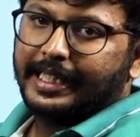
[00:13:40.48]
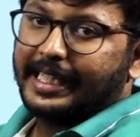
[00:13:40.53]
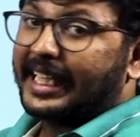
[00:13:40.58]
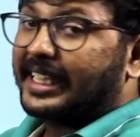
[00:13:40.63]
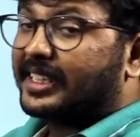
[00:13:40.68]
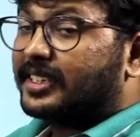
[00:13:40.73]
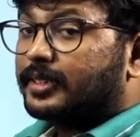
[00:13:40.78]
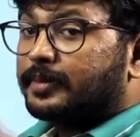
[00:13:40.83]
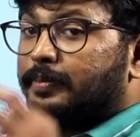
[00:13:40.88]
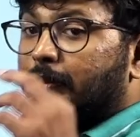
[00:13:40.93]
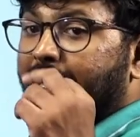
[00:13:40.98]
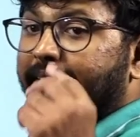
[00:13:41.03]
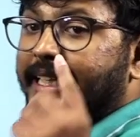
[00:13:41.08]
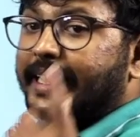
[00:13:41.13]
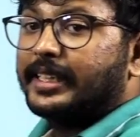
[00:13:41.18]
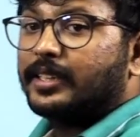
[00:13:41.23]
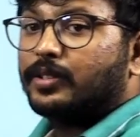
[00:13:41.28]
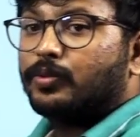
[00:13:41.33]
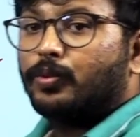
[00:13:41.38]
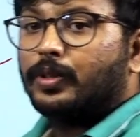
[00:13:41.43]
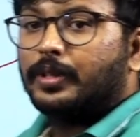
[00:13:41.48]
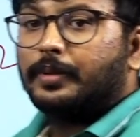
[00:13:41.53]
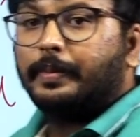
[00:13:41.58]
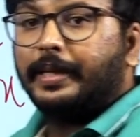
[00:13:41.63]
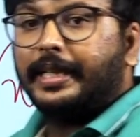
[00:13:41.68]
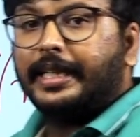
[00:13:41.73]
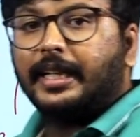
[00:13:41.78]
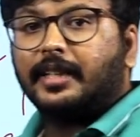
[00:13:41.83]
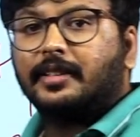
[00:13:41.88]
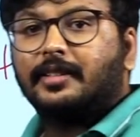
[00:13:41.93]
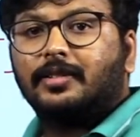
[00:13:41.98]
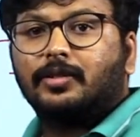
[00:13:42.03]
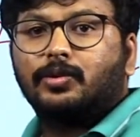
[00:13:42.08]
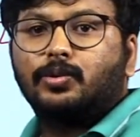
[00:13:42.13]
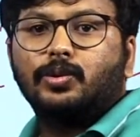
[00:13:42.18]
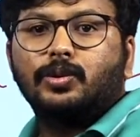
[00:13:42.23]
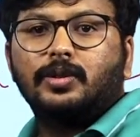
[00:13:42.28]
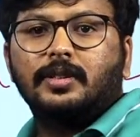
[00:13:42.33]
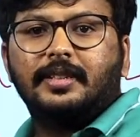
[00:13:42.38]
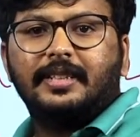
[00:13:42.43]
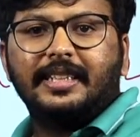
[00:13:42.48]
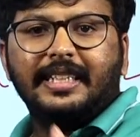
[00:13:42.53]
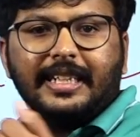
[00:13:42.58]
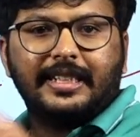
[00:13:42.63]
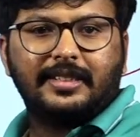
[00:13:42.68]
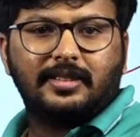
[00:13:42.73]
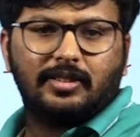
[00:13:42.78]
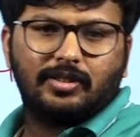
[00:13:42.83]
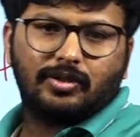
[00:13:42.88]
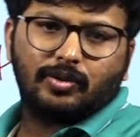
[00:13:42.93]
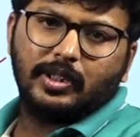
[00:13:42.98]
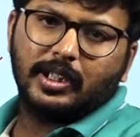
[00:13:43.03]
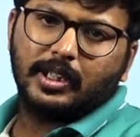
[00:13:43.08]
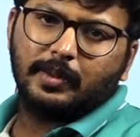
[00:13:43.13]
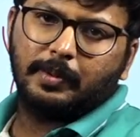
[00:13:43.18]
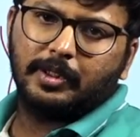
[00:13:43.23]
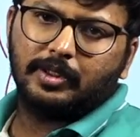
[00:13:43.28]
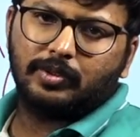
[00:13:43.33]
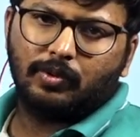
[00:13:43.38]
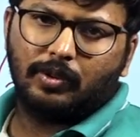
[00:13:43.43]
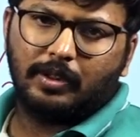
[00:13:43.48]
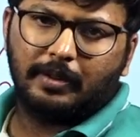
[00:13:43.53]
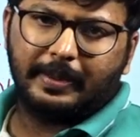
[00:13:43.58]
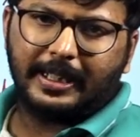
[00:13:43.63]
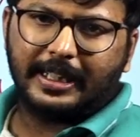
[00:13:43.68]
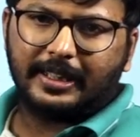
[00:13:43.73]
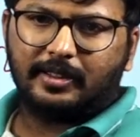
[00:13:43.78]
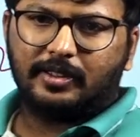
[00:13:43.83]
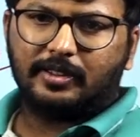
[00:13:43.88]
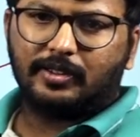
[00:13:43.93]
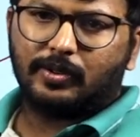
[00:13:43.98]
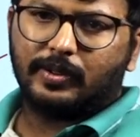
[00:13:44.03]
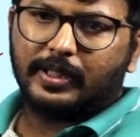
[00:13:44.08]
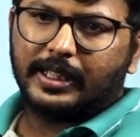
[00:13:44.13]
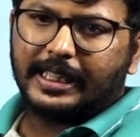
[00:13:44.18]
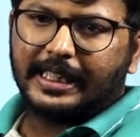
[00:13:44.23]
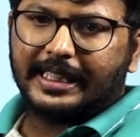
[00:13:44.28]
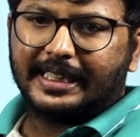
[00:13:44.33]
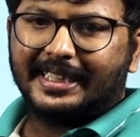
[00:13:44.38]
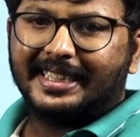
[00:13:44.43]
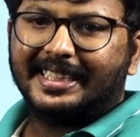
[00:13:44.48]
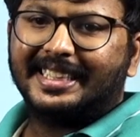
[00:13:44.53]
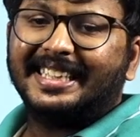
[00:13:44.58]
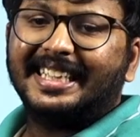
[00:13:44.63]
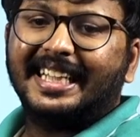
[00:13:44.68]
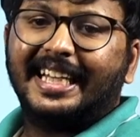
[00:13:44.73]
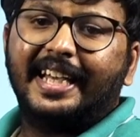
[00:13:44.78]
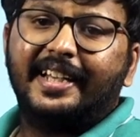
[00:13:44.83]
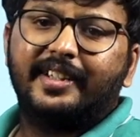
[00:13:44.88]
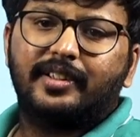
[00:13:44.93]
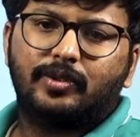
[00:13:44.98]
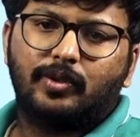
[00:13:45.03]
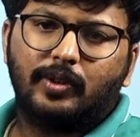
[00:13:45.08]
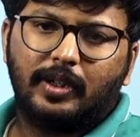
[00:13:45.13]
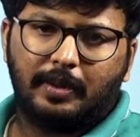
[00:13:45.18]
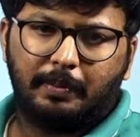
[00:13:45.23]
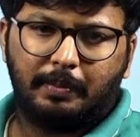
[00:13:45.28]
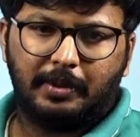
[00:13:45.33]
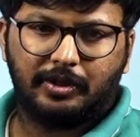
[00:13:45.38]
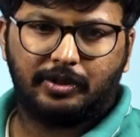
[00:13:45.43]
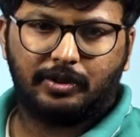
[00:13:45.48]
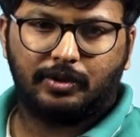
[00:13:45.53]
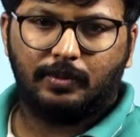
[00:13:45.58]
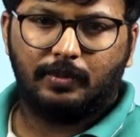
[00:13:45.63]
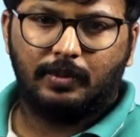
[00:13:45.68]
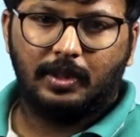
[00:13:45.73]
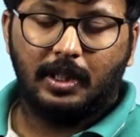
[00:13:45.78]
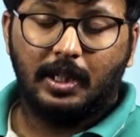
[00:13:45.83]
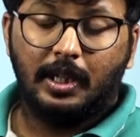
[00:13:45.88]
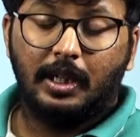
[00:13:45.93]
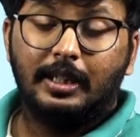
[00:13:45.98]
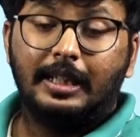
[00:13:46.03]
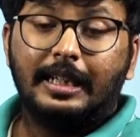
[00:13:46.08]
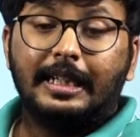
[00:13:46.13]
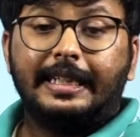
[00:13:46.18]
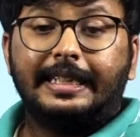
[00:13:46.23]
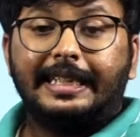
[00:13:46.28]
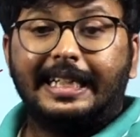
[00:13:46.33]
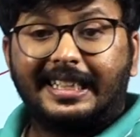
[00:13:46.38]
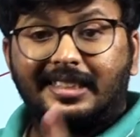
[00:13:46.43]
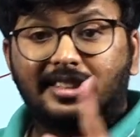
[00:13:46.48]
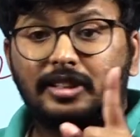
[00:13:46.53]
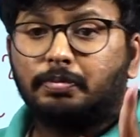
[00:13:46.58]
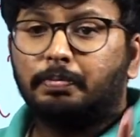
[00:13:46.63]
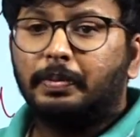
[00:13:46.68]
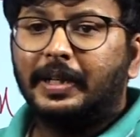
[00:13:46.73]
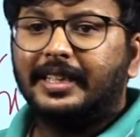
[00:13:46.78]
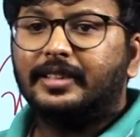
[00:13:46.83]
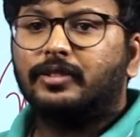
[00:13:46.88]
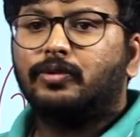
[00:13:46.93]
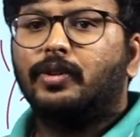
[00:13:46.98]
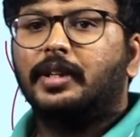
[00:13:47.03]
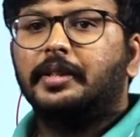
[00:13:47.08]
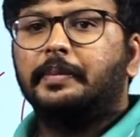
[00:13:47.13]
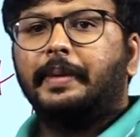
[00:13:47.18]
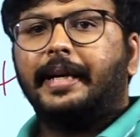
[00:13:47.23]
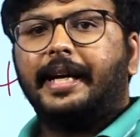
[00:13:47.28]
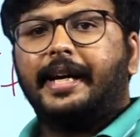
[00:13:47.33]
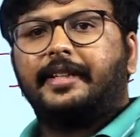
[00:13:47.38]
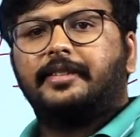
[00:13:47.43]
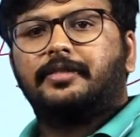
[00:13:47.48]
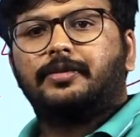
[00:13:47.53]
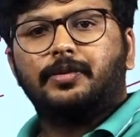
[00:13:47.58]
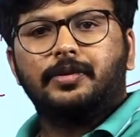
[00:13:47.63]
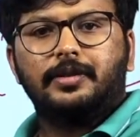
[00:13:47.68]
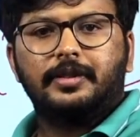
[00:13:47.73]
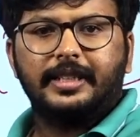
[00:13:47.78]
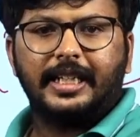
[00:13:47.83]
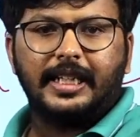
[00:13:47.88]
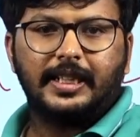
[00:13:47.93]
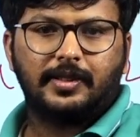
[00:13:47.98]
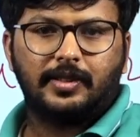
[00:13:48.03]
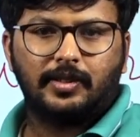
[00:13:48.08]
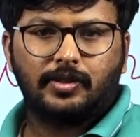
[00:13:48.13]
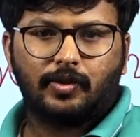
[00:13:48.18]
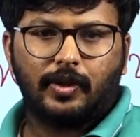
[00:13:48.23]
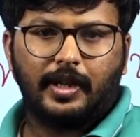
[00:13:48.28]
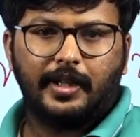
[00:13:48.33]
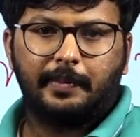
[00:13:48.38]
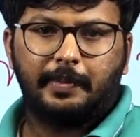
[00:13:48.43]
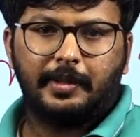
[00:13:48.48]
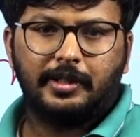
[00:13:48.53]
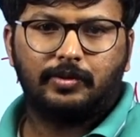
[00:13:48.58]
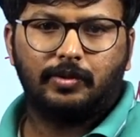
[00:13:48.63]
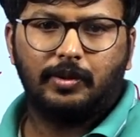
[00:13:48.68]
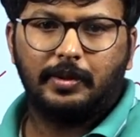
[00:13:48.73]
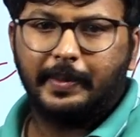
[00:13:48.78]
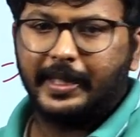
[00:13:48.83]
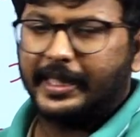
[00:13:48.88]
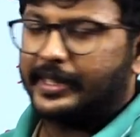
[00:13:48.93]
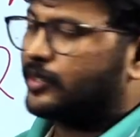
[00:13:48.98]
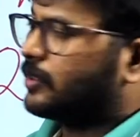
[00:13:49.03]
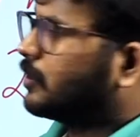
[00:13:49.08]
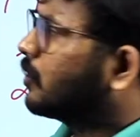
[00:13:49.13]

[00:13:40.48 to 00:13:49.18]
எக்ஸ் மைனஸ் ஒன் பை எக்ஸ் கொடுத்து எக்ஸ் ஸ்கொயர் ப்ளஸ் ஒன் பை எக்ஸ் ஸ்கொயர் கேட்டாங்கன்னா கே ஸ்கொயர் ப்ளஸ் டூ எக்ஸ் ப்ளஸ் ஒன் பை எக்ஸ் கொடுத்து எக்ஸ் ஸ்கொயர் ப்ளஸ் ஒன் பை எக்ஸ்